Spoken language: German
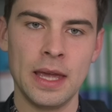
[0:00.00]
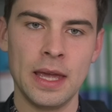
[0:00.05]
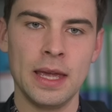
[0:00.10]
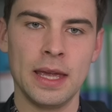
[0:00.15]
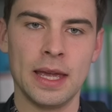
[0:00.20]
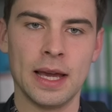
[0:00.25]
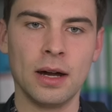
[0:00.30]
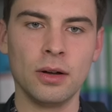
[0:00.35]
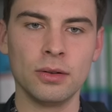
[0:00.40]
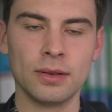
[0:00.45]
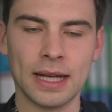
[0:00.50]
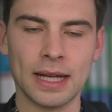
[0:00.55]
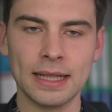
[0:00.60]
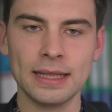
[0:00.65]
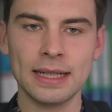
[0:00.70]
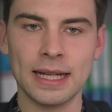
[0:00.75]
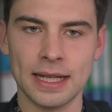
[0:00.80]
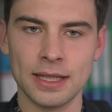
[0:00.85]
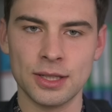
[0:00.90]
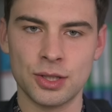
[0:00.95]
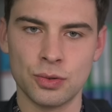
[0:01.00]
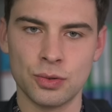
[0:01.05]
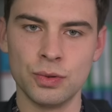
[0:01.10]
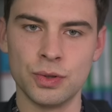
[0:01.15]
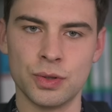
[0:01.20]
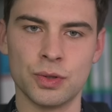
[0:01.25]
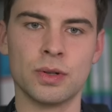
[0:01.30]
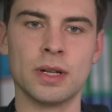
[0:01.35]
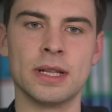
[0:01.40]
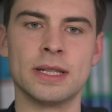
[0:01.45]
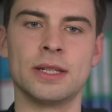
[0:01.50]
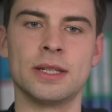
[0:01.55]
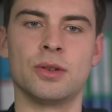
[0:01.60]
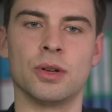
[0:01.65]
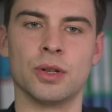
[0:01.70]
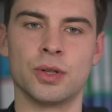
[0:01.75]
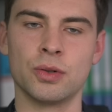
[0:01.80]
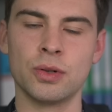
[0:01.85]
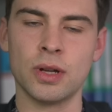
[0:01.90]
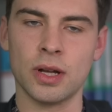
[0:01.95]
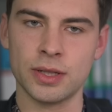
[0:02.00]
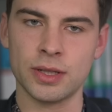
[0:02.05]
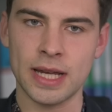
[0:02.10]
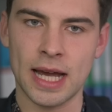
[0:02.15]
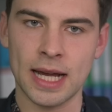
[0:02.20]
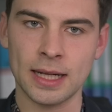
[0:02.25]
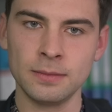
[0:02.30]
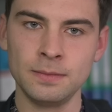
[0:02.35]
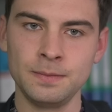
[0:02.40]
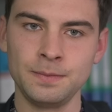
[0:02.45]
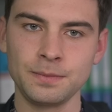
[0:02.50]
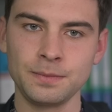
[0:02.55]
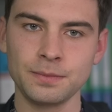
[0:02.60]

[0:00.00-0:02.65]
Ja, und dann kannst du in so einer Situation auch sagen,